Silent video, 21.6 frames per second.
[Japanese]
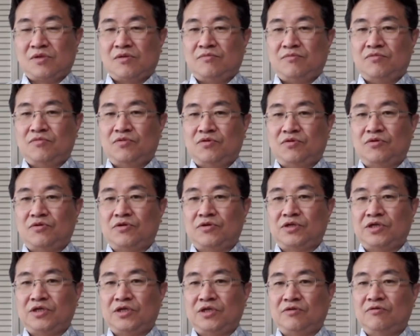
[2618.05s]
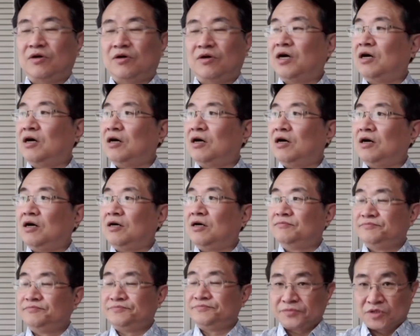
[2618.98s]
もういいわ。
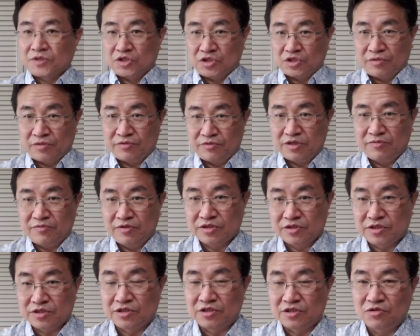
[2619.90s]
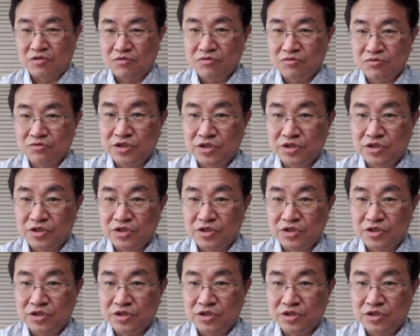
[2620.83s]
ちなみに皆さん、日本維